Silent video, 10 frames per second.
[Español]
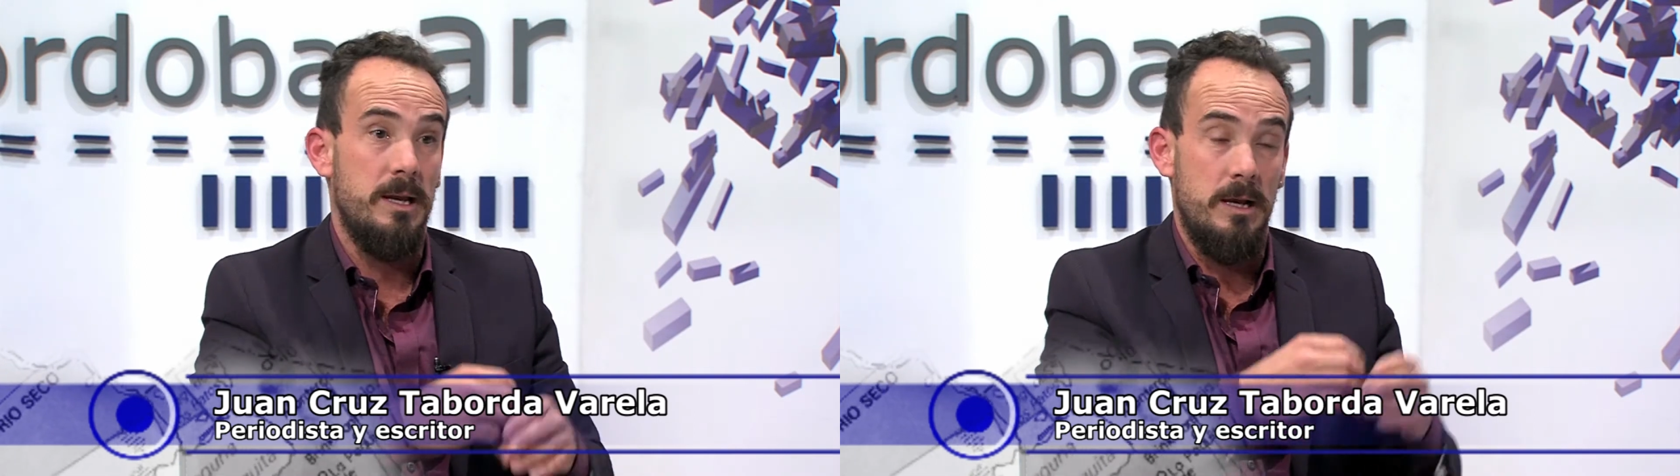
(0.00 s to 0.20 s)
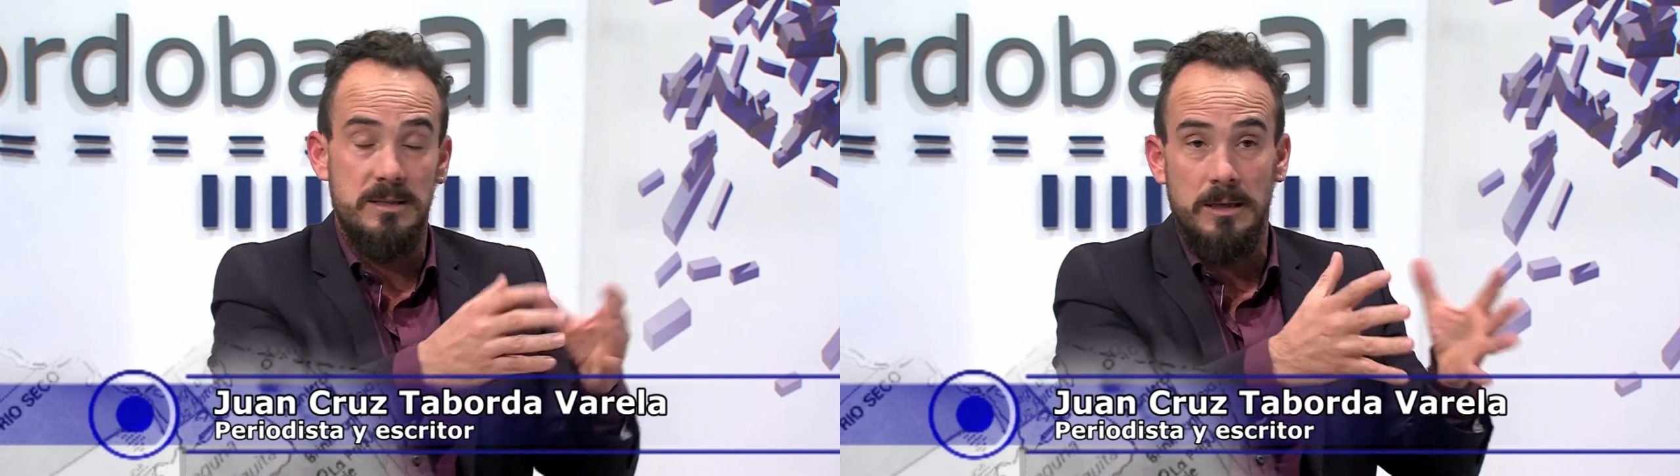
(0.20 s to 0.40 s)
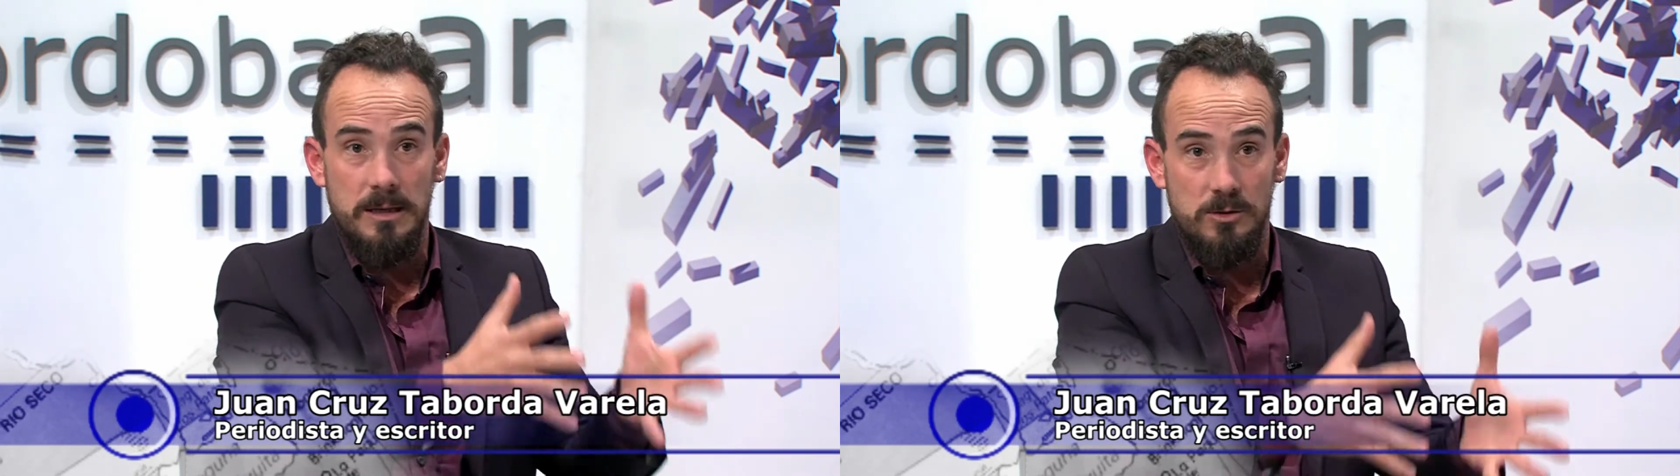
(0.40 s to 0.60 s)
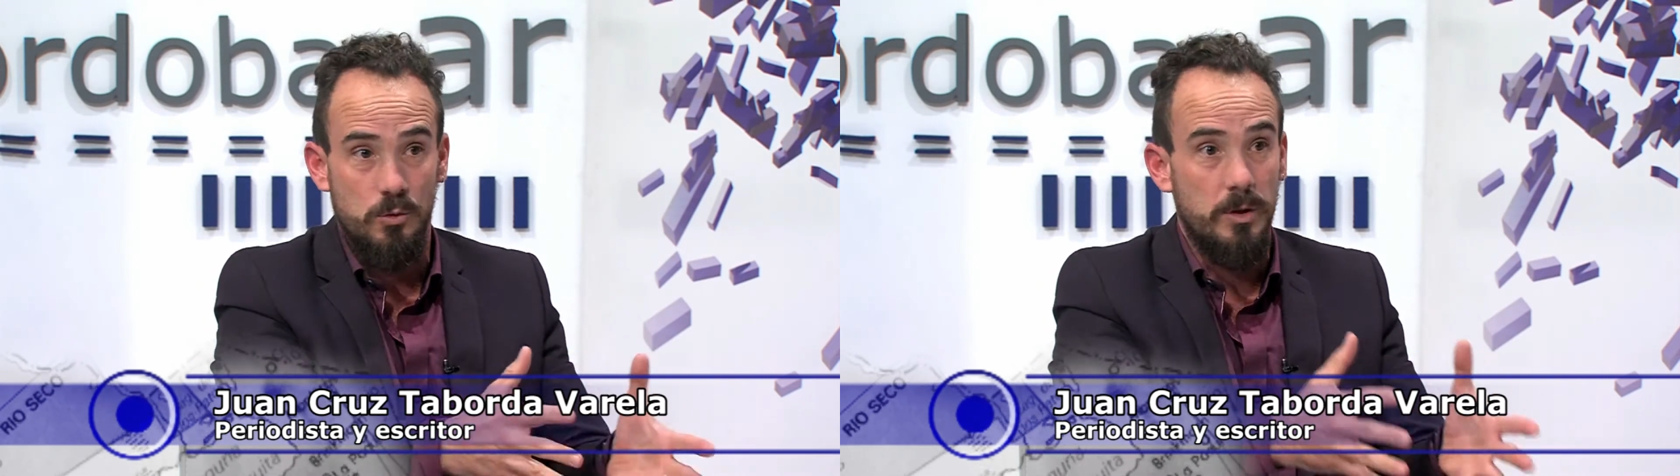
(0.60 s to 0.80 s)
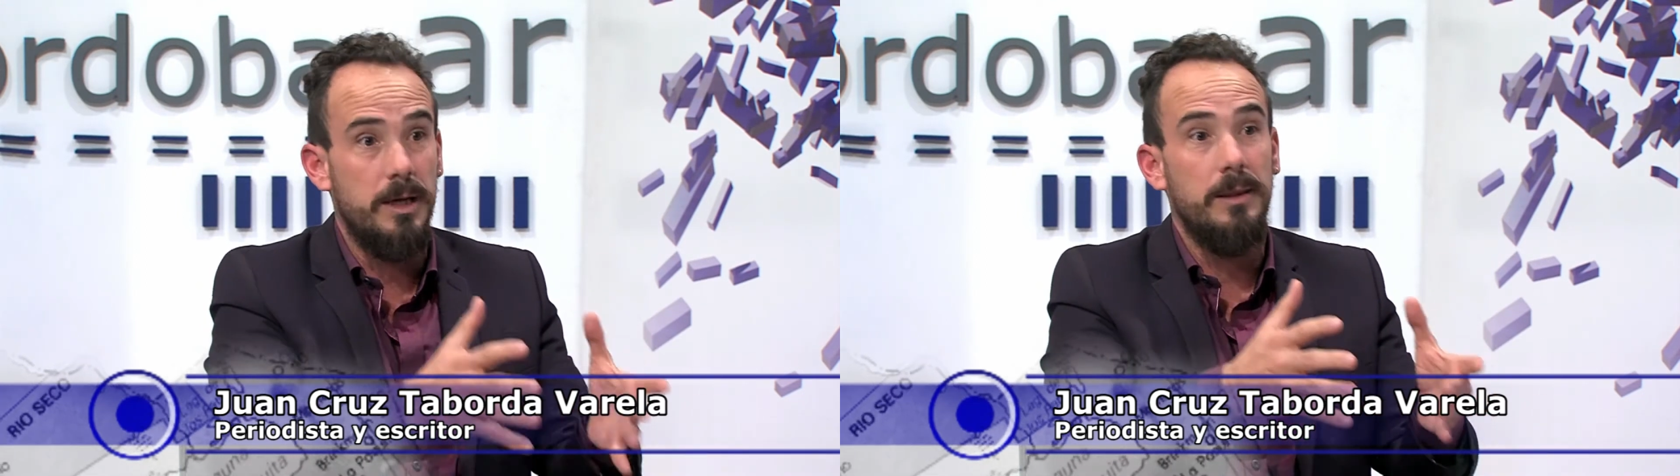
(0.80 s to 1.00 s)
las iglesias de la
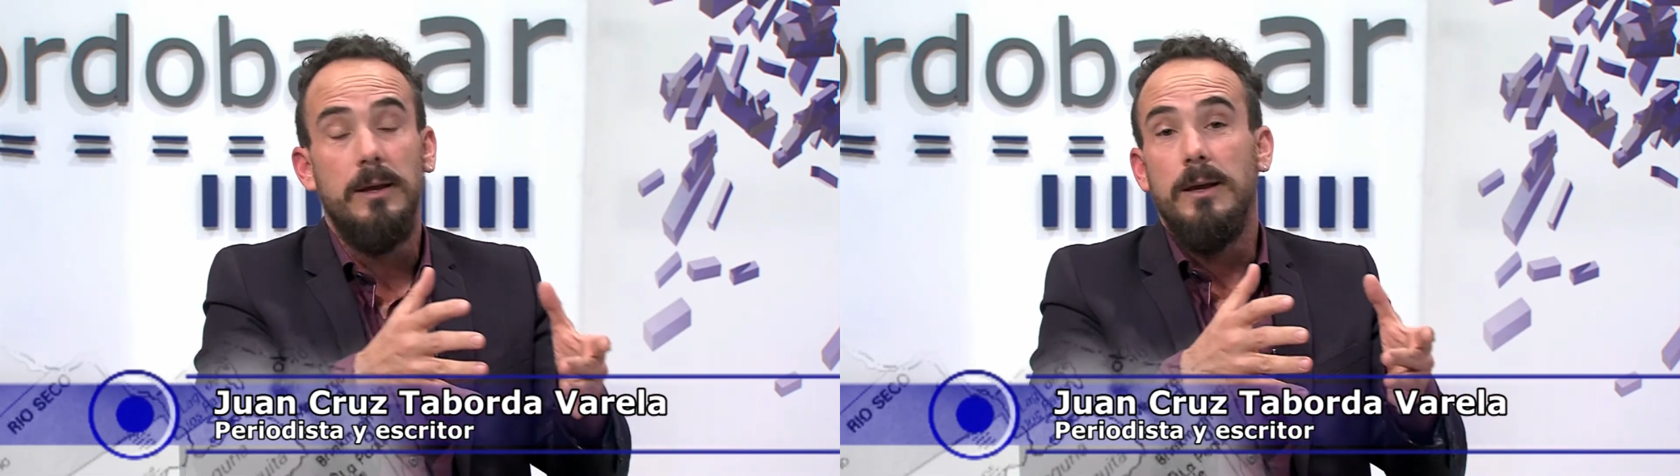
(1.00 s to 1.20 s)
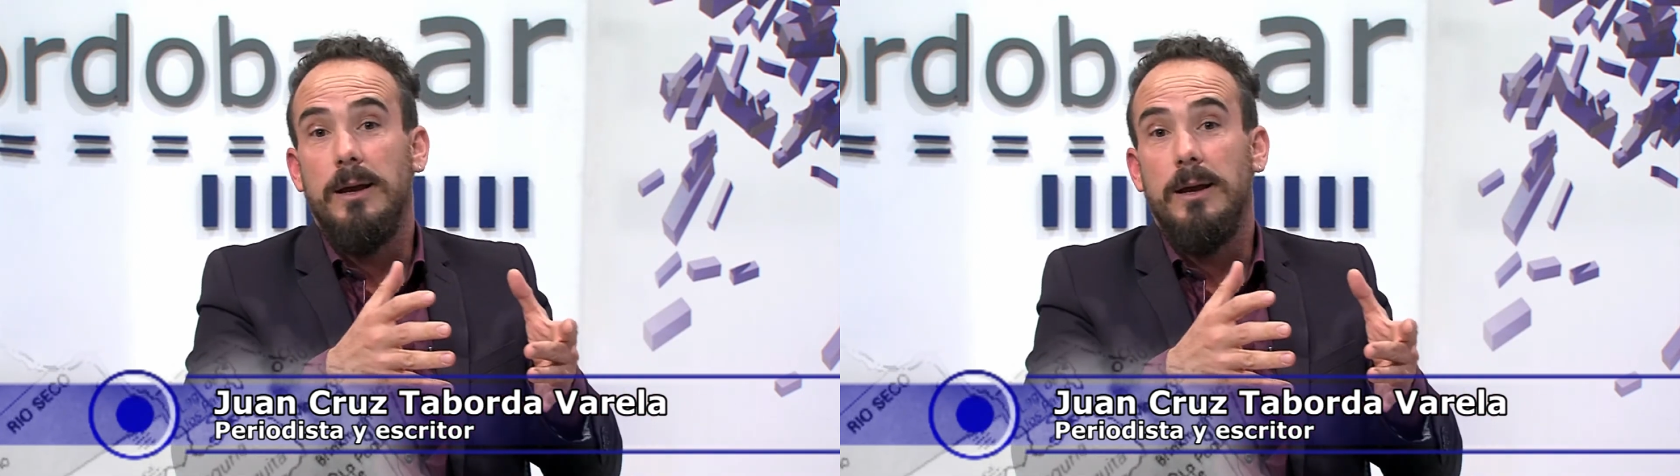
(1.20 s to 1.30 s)
ciudad,